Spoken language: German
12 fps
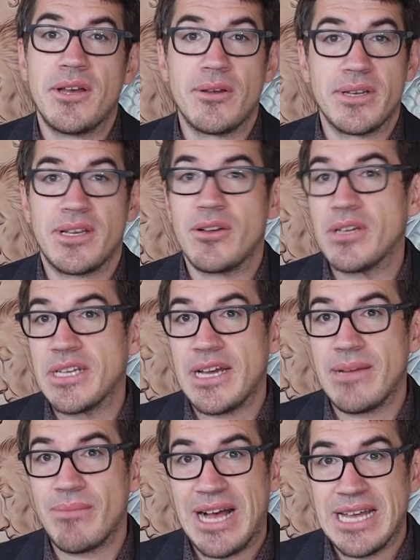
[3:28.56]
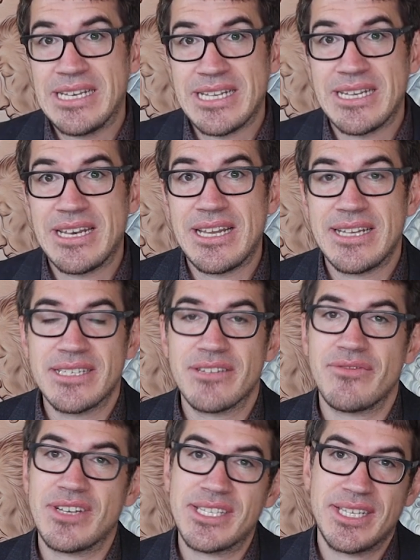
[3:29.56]
Ja, und auch in einem anderen Land,
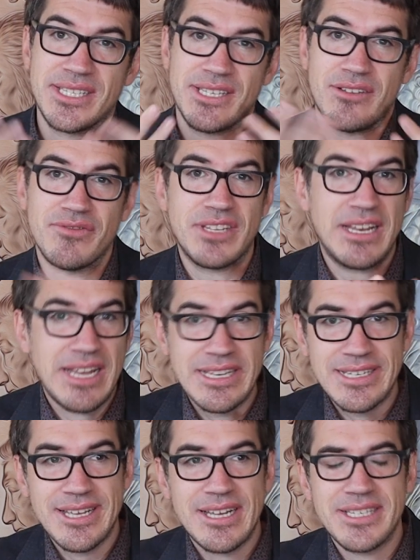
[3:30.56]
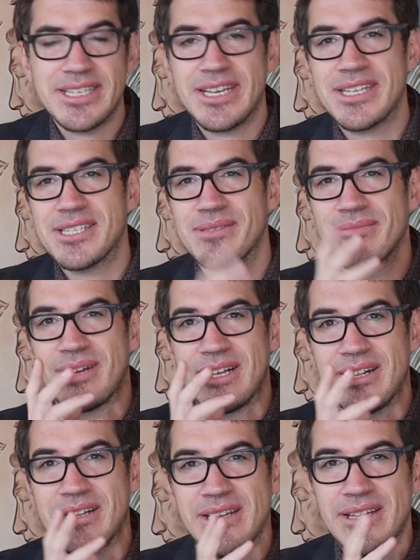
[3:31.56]
was jetzt auf der Landkarte
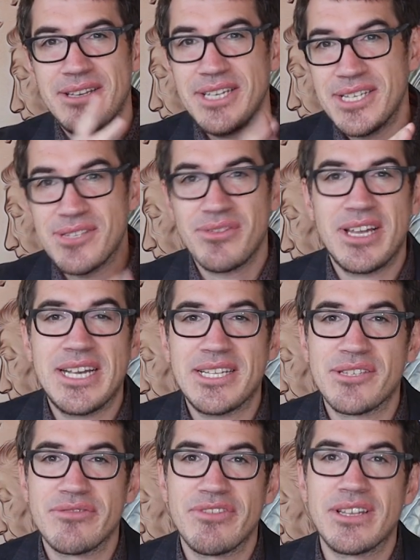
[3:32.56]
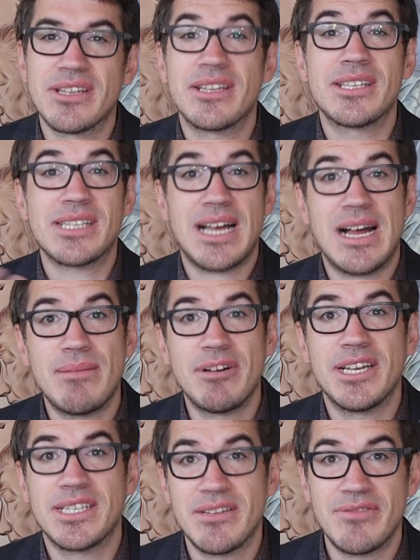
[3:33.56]
erstmal nicht so leicht zu finden ist,
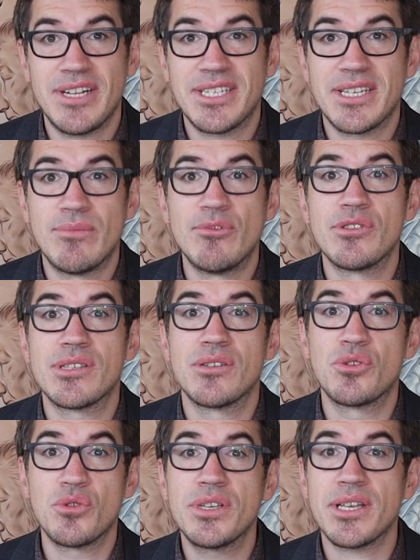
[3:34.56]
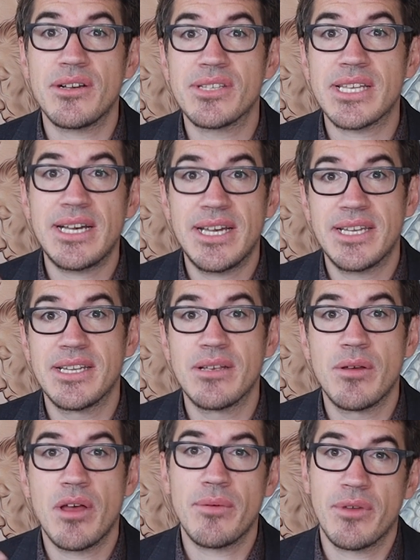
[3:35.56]
aber in der Welt der Münzen durchaus
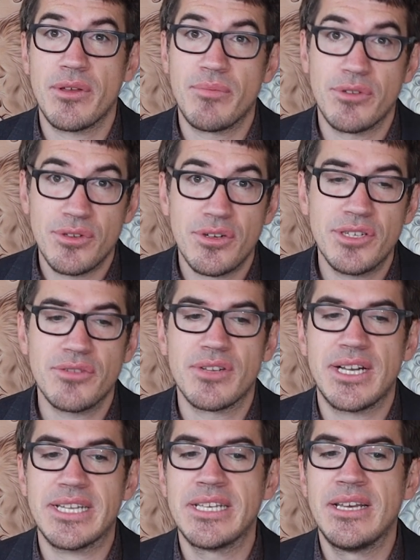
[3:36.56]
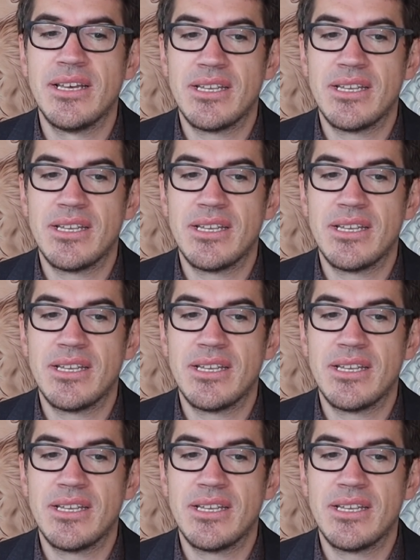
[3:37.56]
eine äh, Bedeutung hat,